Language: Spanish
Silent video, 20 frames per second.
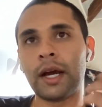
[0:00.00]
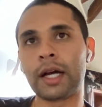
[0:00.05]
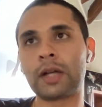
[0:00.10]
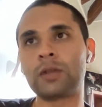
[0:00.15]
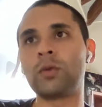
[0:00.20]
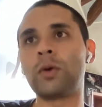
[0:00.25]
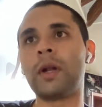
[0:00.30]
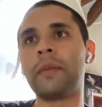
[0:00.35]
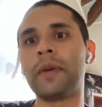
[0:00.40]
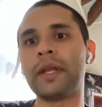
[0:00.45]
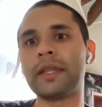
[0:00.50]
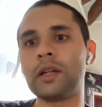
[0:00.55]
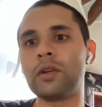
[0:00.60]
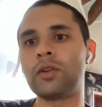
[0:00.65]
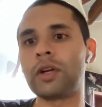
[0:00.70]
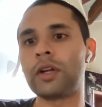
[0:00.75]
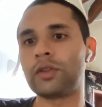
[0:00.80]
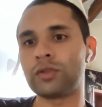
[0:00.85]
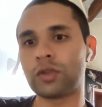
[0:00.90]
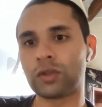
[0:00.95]
Actualmente
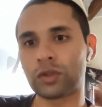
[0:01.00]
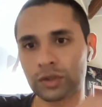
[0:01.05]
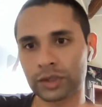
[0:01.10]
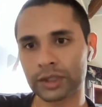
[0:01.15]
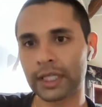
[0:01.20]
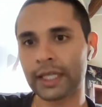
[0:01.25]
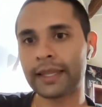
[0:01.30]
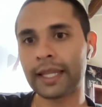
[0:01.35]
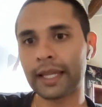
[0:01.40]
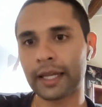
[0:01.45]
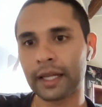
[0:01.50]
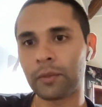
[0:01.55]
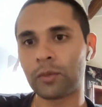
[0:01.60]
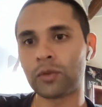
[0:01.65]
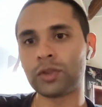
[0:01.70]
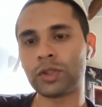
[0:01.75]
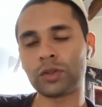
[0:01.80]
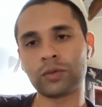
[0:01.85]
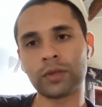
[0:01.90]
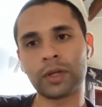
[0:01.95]
lo que nosotros ya
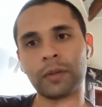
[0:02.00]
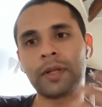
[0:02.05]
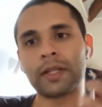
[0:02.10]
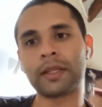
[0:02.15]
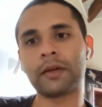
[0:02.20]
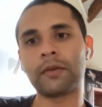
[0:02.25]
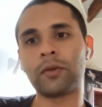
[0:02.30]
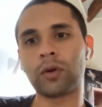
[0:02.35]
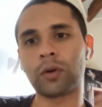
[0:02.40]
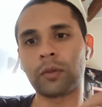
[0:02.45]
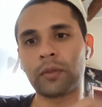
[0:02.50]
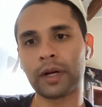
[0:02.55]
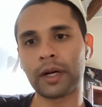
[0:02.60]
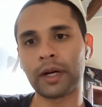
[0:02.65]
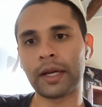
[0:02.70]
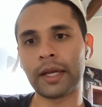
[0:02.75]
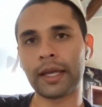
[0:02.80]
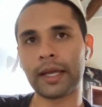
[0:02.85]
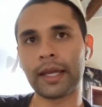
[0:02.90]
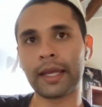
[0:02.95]
tenemos es una
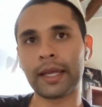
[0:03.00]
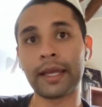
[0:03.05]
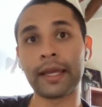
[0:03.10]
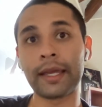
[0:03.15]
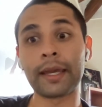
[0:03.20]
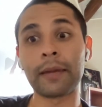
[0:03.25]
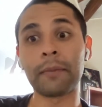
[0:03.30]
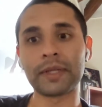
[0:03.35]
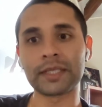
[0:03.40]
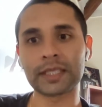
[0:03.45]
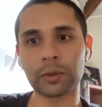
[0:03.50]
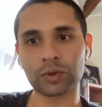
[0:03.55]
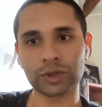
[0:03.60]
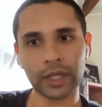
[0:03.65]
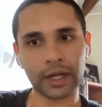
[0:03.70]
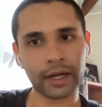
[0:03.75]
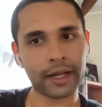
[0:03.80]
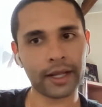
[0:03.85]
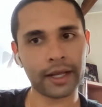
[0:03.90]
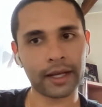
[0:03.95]
plataforma eh, que
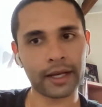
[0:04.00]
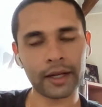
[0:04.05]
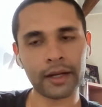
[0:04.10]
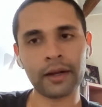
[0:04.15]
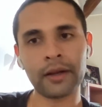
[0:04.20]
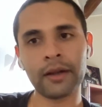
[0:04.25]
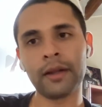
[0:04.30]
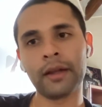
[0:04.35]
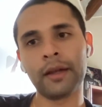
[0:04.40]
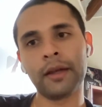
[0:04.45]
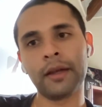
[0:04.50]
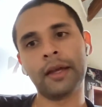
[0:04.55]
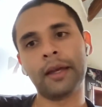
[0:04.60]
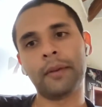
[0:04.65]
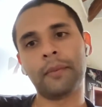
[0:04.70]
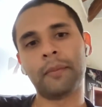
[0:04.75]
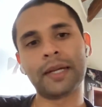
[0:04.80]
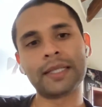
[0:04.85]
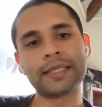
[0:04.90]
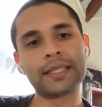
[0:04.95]
empezamos a crear
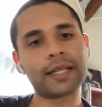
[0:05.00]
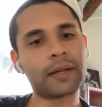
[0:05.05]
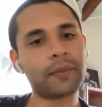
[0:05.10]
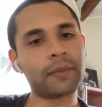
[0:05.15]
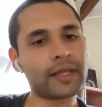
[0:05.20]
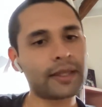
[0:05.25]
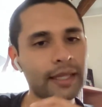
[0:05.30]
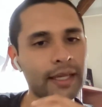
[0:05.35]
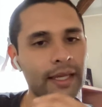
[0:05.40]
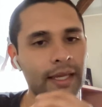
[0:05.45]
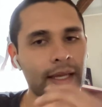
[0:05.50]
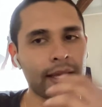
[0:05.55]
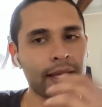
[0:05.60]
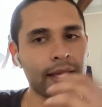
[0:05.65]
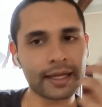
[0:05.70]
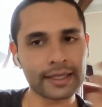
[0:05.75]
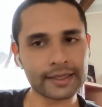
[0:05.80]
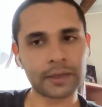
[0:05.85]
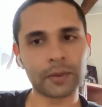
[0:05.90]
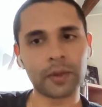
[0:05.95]
Básicamente,
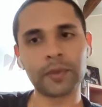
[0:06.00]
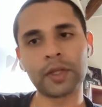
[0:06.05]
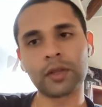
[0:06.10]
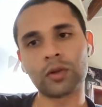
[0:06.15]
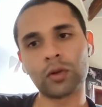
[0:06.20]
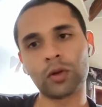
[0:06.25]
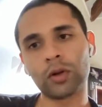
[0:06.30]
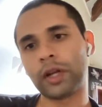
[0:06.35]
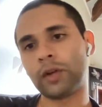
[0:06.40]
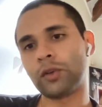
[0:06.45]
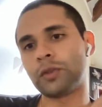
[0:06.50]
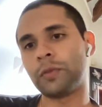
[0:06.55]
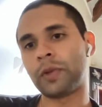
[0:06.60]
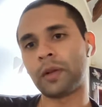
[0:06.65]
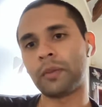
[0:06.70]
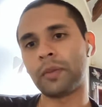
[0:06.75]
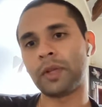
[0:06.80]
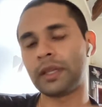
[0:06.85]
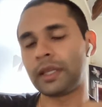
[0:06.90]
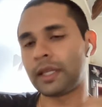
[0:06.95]
en este momento lo que nos
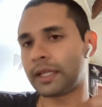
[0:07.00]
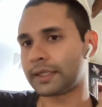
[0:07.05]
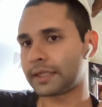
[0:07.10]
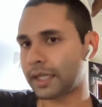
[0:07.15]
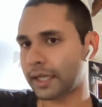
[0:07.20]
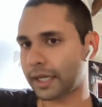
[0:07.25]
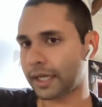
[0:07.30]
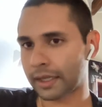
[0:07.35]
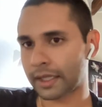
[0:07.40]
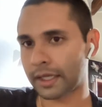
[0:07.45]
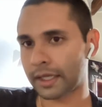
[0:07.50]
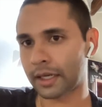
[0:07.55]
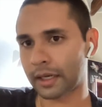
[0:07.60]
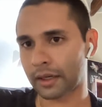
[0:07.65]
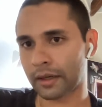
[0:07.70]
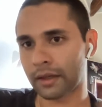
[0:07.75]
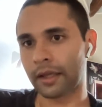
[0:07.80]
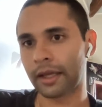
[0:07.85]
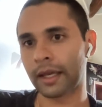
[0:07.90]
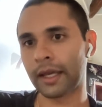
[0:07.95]
permite es
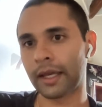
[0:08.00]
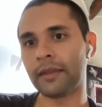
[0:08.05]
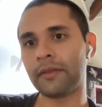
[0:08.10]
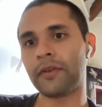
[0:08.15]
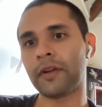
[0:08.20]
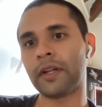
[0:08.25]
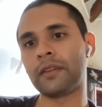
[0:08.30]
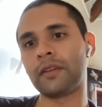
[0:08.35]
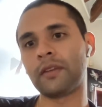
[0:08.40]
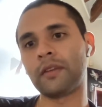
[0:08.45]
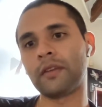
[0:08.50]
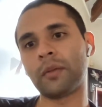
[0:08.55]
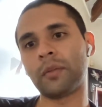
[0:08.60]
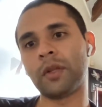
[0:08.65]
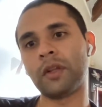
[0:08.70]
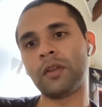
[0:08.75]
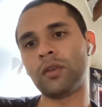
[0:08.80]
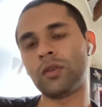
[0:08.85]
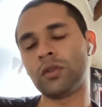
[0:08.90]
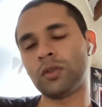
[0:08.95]
agendar eh, diferentes
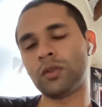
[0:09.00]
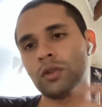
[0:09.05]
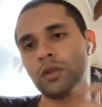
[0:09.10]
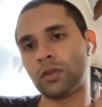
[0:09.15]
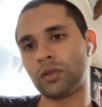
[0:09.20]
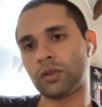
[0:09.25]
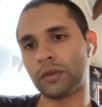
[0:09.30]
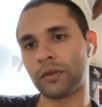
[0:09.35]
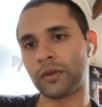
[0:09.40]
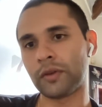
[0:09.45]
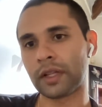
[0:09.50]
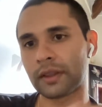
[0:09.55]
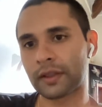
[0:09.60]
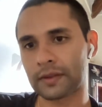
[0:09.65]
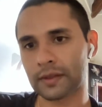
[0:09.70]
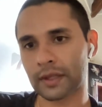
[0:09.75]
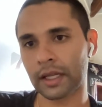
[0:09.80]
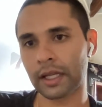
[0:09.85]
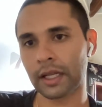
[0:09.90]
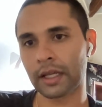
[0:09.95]
servicios. Los
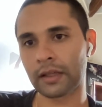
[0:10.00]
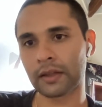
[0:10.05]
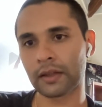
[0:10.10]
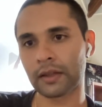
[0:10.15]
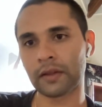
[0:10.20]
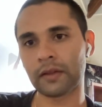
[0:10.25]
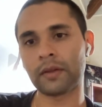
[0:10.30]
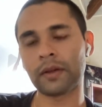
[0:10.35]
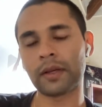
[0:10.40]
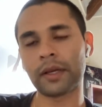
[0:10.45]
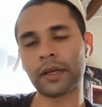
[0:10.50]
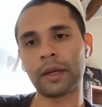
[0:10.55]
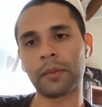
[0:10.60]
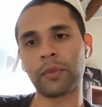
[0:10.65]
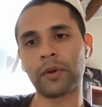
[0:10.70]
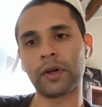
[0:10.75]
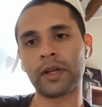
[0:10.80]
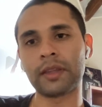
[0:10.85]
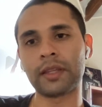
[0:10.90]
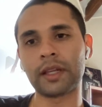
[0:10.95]
diferentes clientes eh,
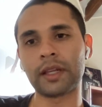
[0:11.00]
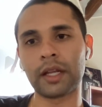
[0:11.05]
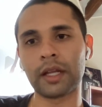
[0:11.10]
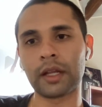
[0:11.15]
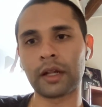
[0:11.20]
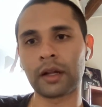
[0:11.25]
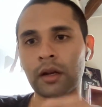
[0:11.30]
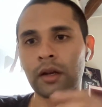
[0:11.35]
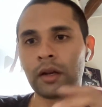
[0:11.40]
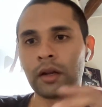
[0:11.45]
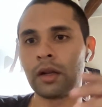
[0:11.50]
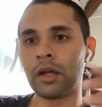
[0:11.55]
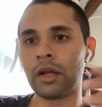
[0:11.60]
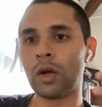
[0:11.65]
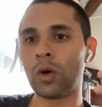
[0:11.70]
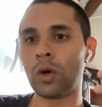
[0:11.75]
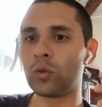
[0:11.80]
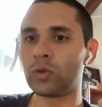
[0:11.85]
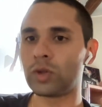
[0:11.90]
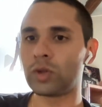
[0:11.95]
pueden tener
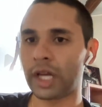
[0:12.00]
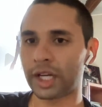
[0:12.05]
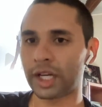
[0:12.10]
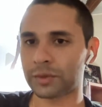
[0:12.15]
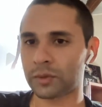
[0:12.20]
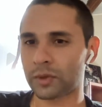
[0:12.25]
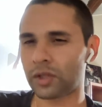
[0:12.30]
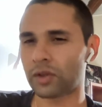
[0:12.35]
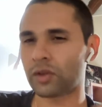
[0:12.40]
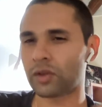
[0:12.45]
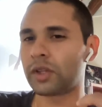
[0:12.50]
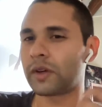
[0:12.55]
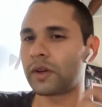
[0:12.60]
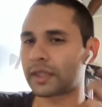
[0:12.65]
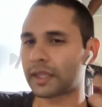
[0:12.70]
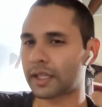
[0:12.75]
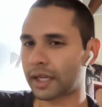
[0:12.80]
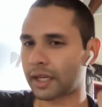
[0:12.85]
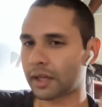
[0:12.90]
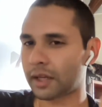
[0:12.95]
un dashboard en donde va
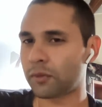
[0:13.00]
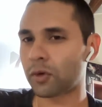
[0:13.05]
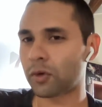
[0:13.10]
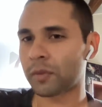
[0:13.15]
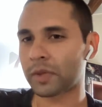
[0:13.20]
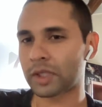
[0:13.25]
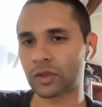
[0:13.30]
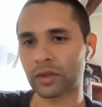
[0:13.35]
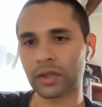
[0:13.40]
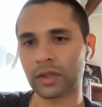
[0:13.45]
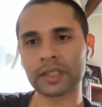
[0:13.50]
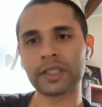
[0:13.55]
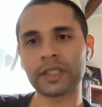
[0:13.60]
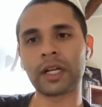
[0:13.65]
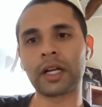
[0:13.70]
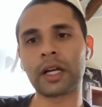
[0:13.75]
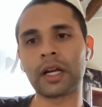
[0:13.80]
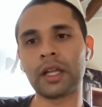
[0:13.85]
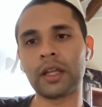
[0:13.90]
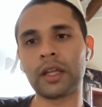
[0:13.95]
a tener información
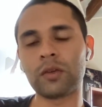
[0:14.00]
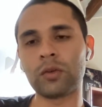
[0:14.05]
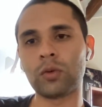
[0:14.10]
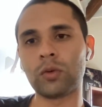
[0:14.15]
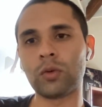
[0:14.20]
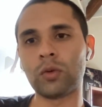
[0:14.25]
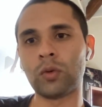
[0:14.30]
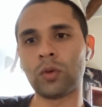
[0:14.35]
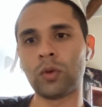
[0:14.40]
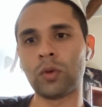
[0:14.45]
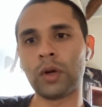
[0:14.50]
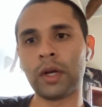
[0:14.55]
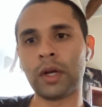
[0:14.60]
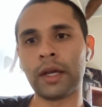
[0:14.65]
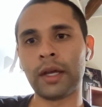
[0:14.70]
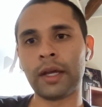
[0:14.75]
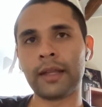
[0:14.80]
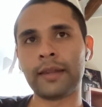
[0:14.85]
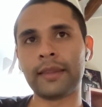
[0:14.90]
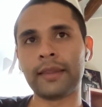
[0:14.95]
acerca de, su,
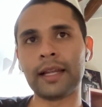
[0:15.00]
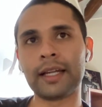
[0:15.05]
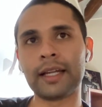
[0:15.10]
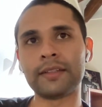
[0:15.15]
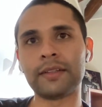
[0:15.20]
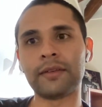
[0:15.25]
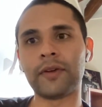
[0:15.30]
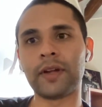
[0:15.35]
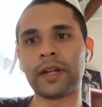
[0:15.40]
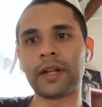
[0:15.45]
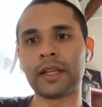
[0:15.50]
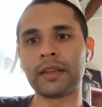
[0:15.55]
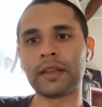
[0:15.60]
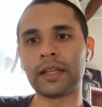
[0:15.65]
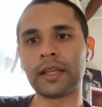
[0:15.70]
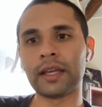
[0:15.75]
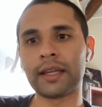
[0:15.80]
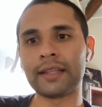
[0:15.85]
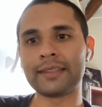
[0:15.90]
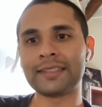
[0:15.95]
de las
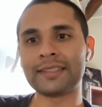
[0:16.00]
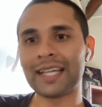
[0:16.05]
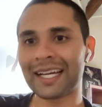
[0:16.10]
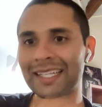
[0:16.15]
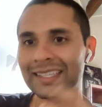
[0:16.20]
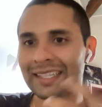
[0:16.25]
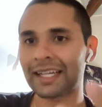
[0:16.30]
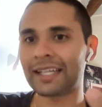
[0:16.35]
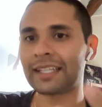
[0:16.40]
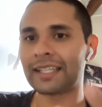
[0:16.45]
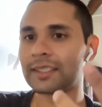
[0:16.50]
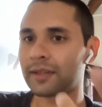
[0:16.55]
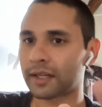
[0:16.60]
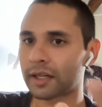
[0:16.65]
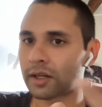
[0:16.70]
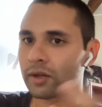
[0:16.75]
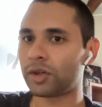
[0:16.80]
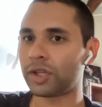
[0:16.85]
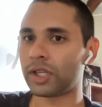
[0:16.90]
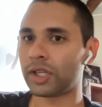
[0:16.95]
diferentes data que se va
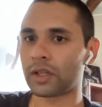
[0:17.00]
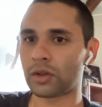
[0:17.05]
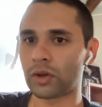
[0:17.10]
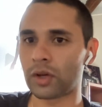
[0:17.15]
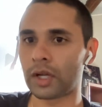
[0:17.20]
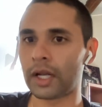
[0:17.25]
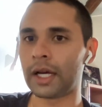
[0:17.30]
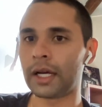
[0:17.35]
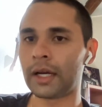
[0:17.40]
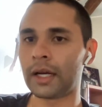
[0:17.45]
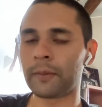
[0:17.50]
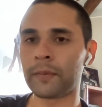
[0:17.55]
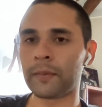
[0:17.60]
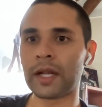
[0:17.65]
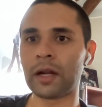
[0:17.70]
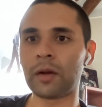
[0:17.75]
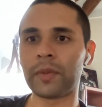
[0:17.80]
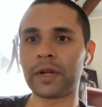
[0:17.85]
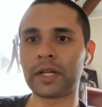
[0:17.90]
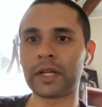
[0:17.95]
recogiendo de la,
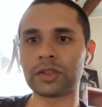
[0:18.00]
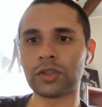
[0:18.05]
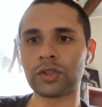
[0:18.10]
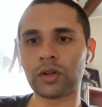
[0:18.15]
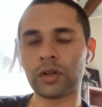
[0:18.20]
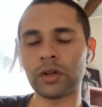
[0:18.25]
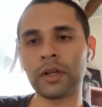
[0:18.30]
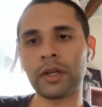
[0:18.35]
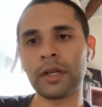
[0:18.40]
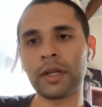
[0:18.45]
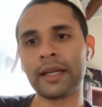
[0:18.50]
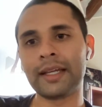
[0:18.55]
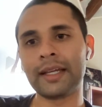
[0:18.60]
operación.